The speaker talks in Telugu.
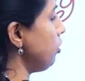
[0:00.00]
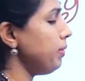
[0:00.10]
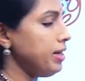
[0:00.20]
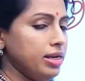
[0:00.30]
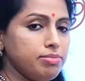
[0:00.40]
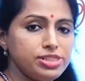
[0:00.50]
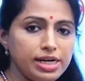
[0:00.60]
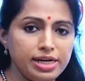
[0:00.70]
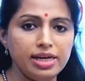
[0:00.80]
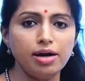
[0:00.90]
ఎండోమెట్రియం
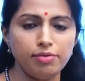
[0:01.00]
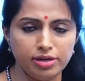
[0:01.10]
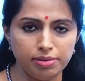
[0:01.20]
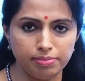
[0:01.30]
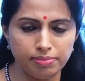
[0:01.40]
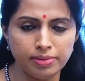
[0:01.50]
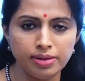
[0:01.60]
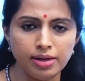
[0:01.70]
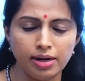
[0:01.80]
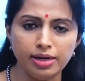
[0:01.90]
షెడ్డింగ్ అవ్వటం
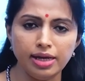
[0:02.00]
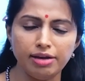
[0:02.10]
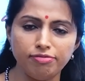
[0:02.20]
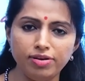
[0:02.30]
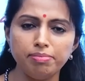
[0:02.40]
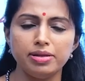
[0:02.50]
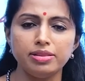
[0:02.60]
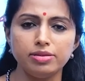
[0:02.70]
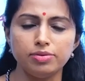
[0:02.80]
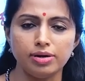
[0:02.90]
అంటే ఎవ్రీ
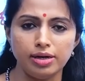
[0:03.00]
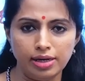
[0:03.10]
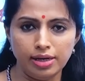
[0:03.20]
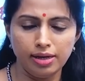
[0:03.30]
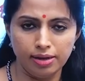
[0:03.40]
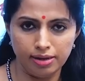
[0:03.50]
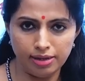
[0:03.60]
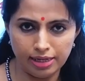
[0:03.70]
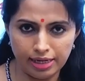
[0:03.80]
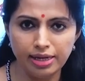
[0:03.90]
మంత్ ఒక
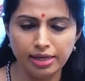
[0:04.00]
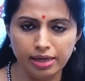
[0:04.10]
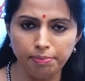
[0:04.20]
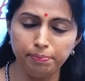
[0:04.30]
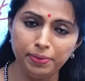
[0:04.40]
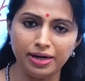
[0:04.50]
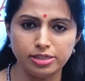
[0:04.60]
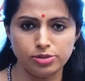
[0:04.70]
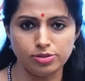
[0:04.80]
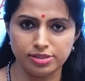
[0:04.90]
లేడీకి
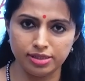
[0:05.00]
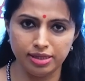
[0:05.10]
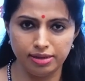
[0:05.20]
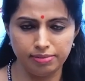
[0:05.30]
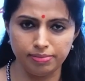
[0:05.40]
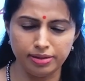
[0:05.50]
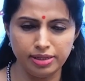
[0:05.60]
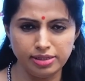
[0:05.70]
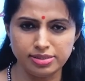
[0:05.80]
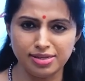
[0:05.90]
పీరియడ్స్ వస్తుంది
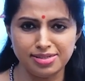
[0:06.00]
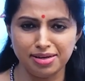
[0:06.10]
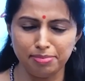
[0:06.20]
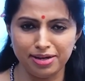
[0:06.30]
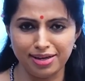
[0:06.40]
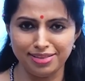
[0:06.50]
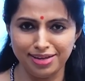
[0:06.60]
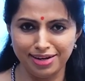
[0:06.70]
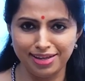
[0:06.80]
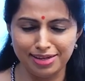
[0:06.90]
అది సహజంగా మనకు
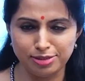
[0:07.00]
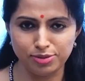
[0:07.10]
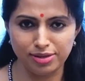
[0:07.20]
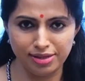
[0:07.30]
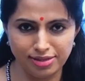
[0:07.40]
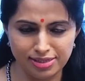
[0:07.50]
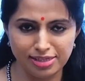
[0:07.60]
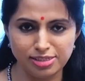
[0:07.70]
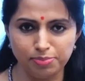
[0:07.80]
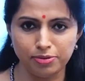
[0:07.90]
అందరికీ తెలుసు కదా
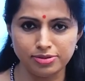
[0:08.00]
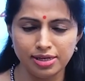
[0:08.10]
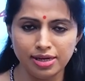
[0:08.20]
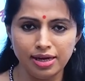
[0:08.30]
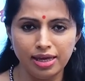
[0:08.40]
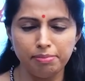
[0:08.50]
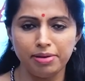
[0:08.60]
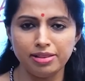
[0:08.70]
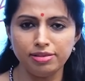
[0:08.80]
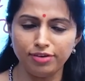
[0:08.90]
సే సపోజ్ ఈ
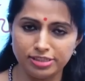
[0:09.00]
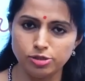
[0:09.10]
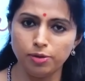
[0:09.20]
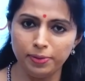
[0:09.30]
మంత్ ఫస్ట్లో